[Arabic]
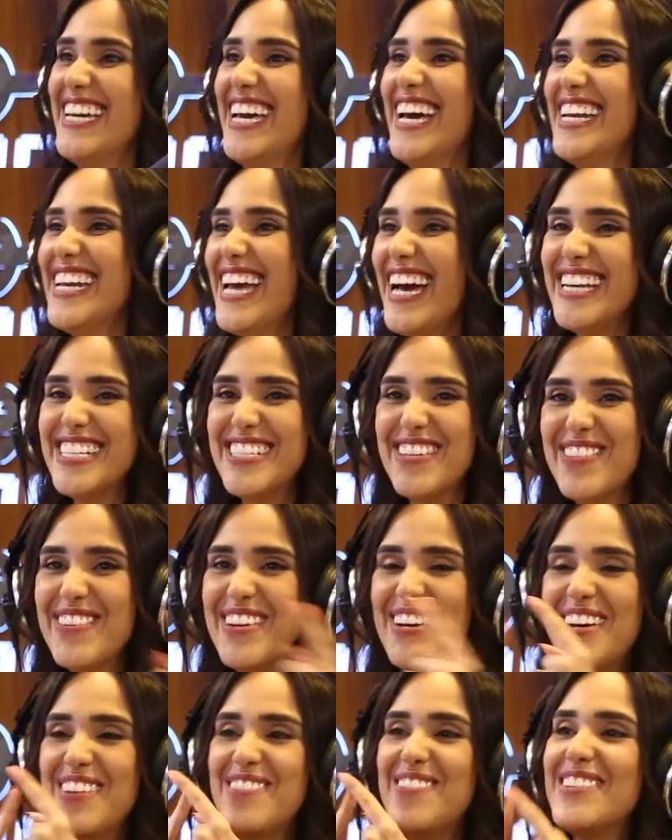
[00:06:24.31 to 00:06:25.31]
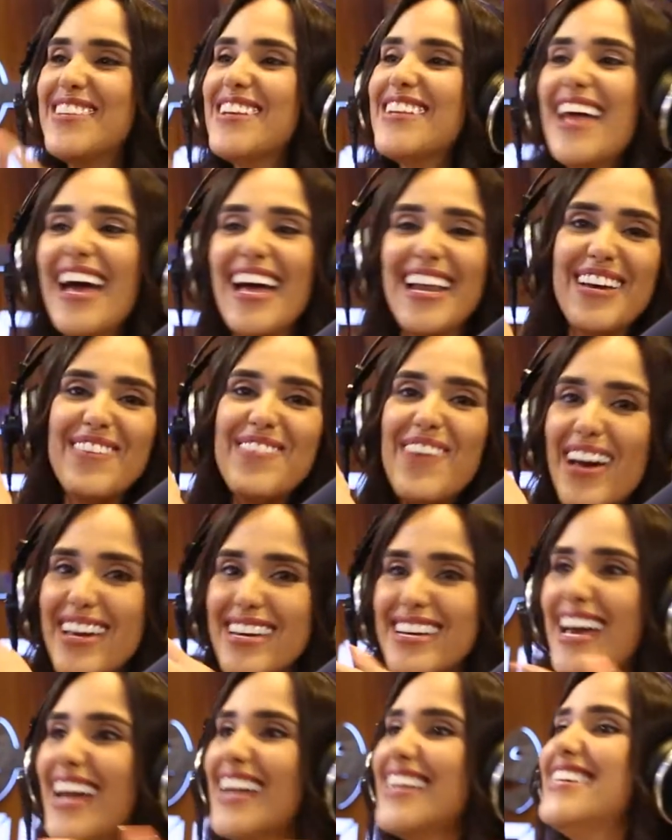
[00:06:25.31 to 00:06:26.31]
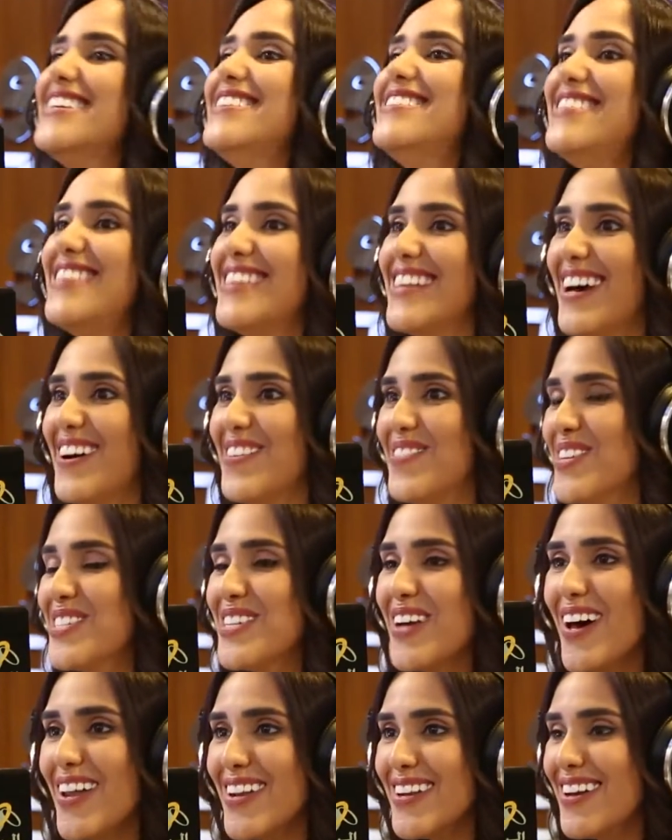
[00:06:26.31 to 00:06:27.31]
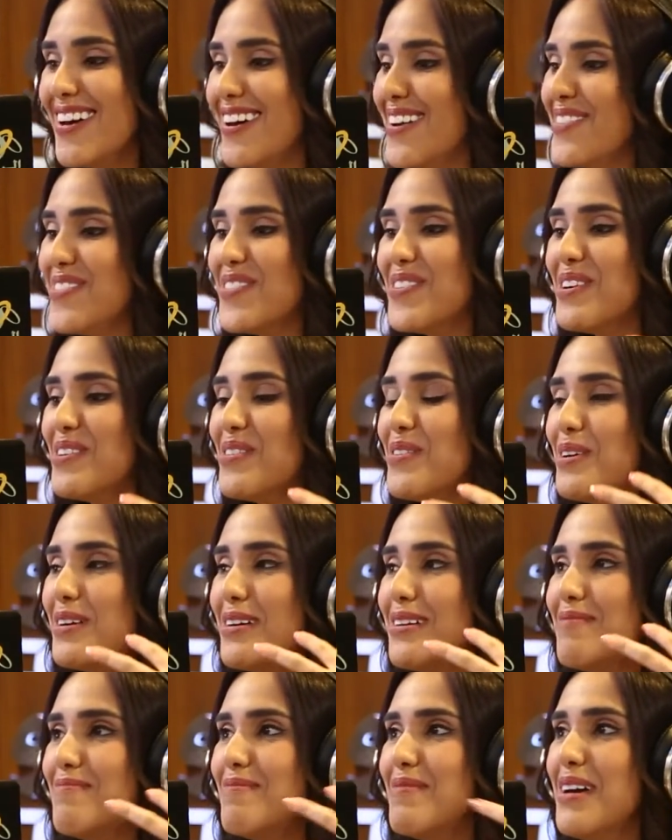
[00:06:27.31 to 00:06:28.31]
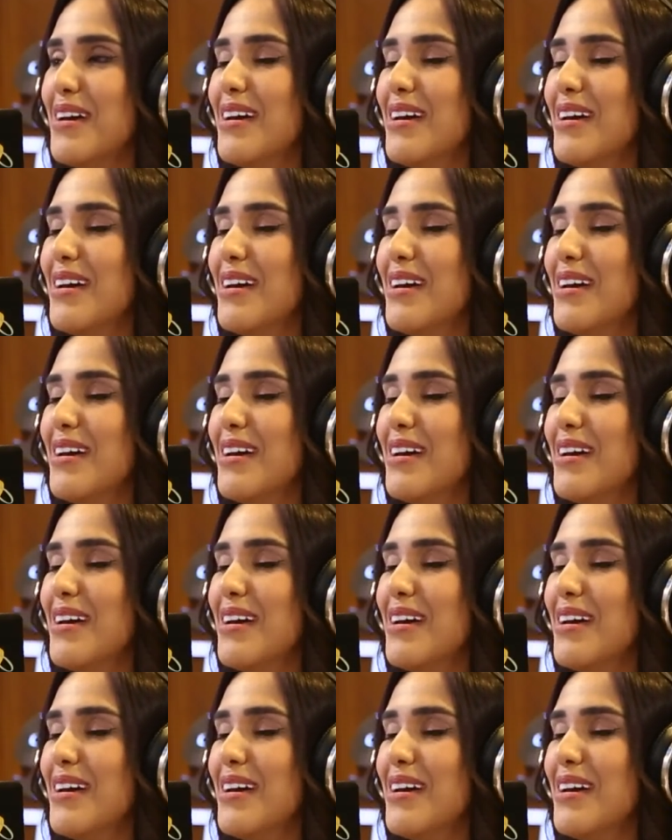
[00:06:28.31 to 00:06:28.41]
يعني عايزه اقول فتاه احلام اجيال كتيره ما شاء الله و... و...